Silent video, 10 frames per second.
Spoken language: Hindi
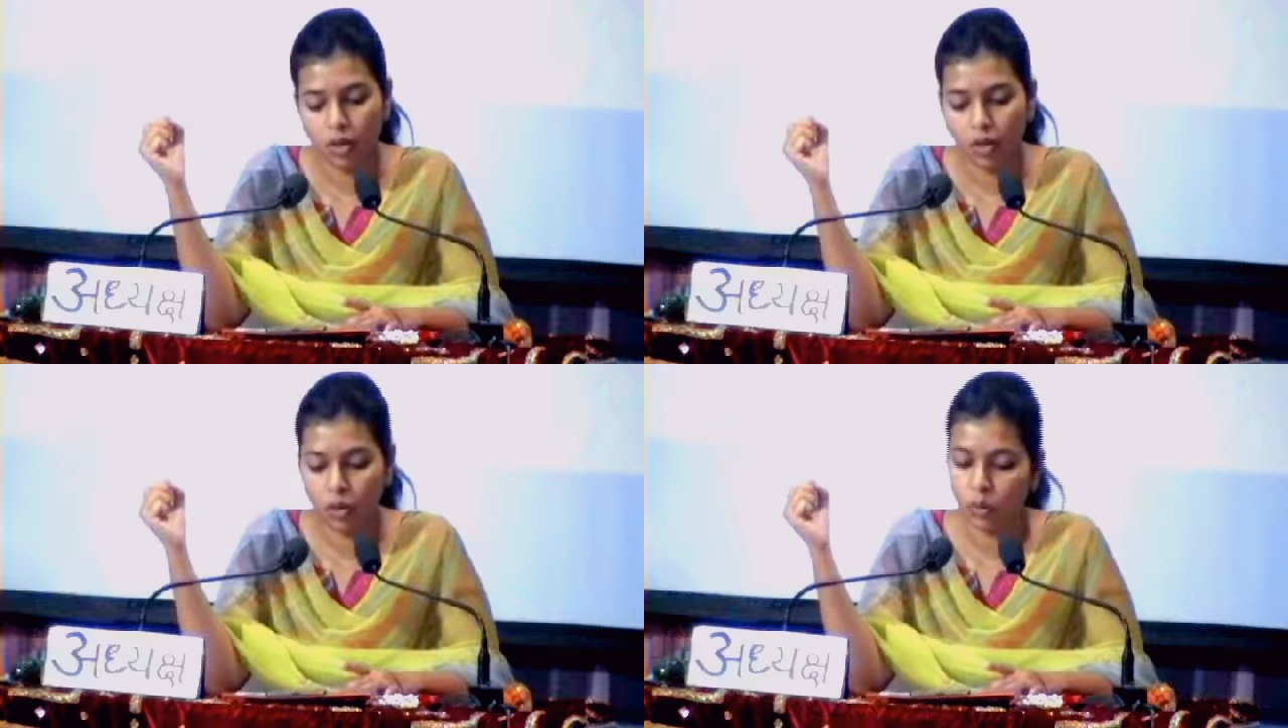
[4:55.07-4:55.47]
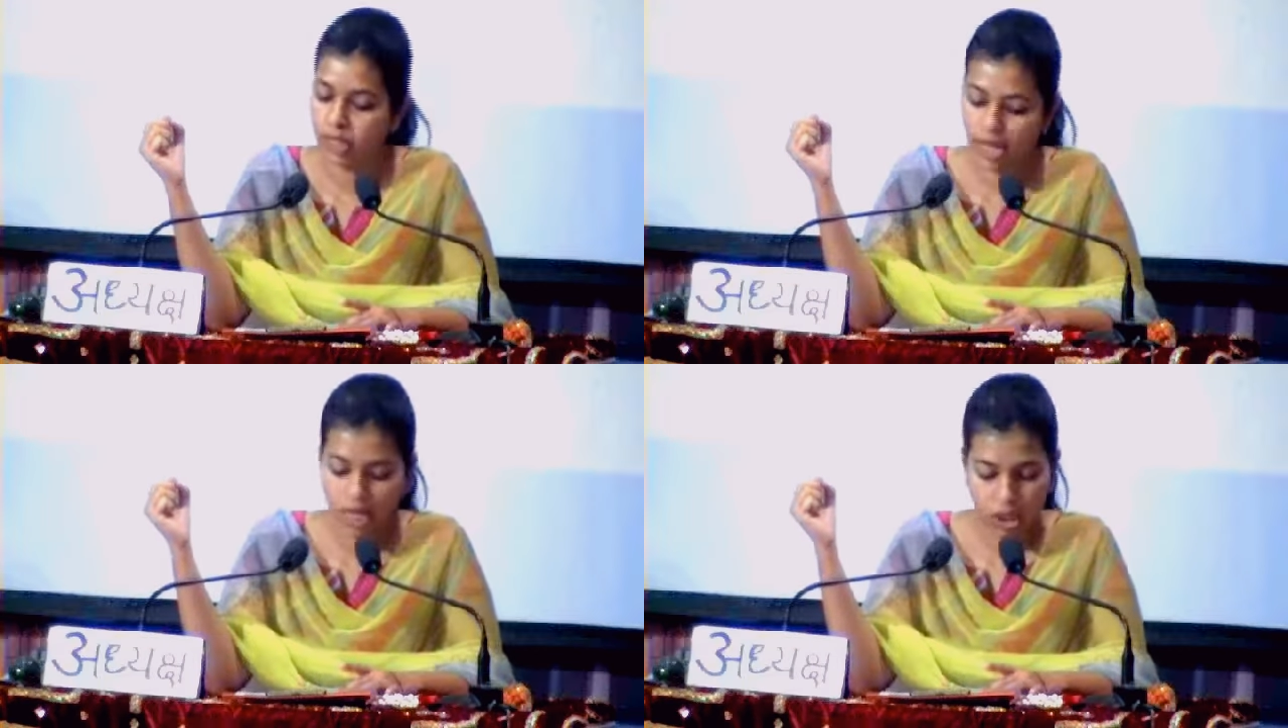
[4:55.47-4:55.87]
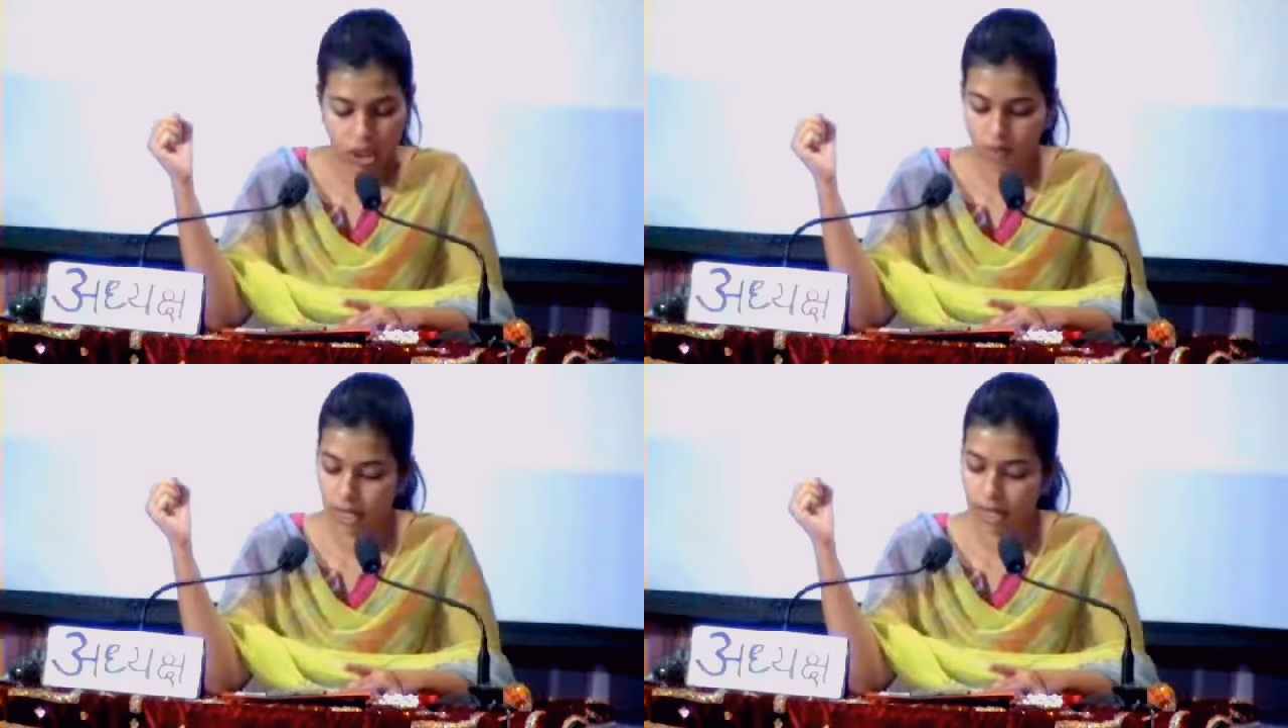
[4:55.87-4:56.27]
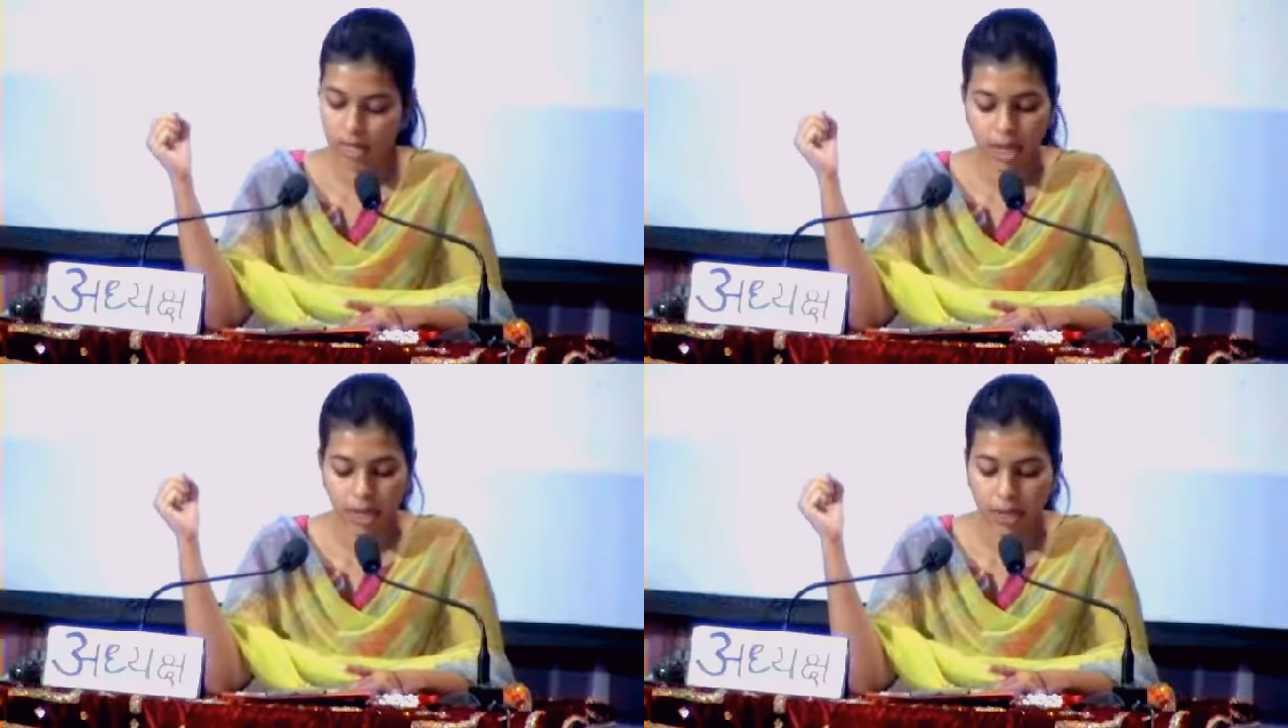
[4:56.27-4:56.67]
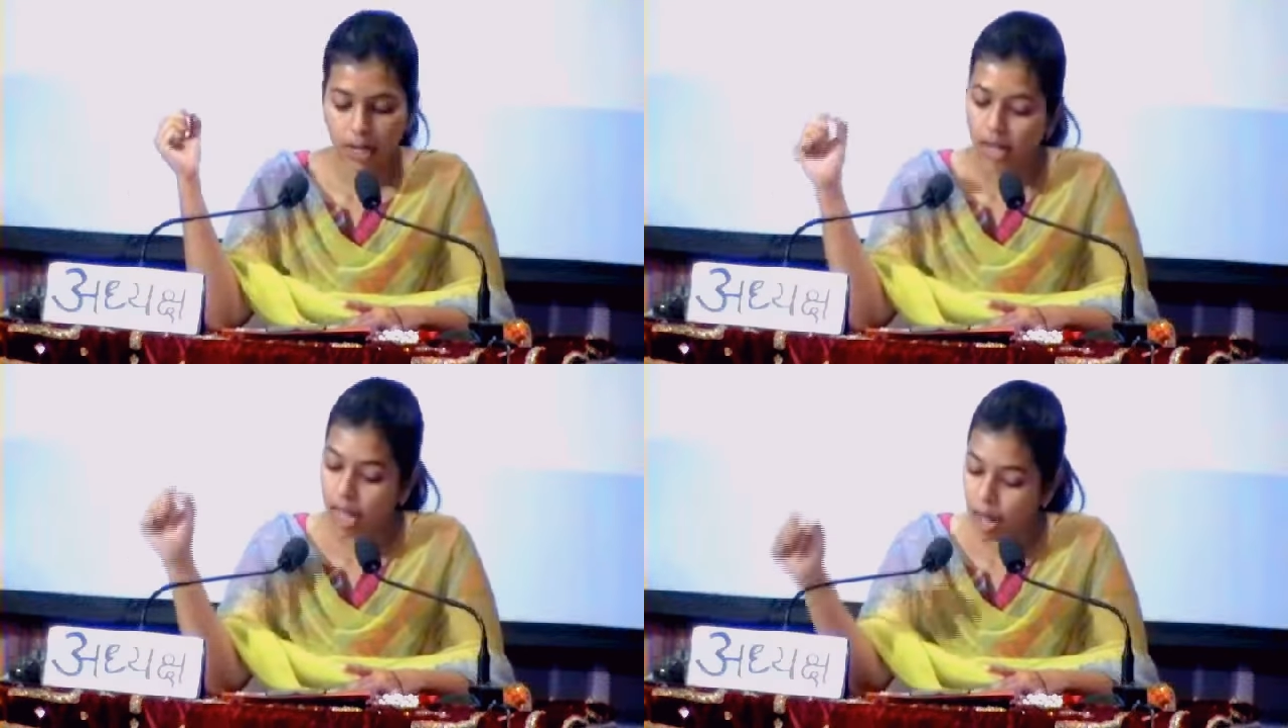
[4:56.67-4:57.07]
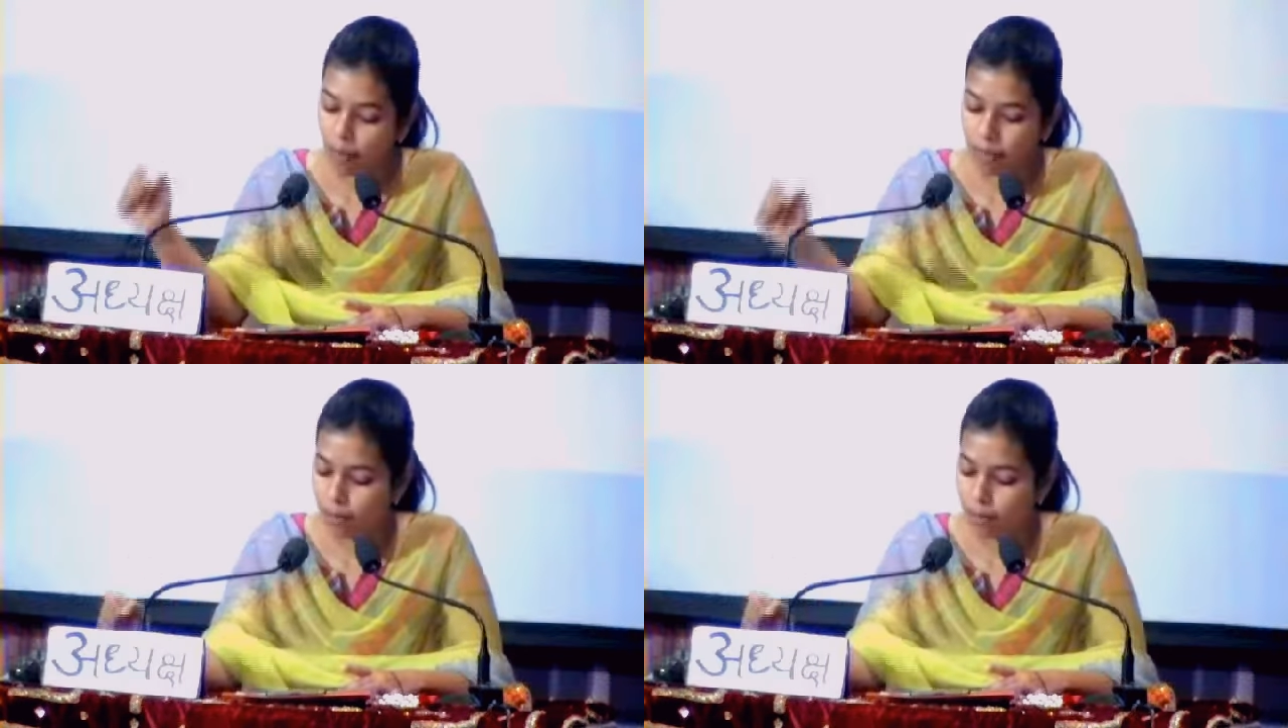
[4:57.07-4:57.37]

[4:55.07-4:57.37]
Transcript: और उनके आश्रव के कारण आपका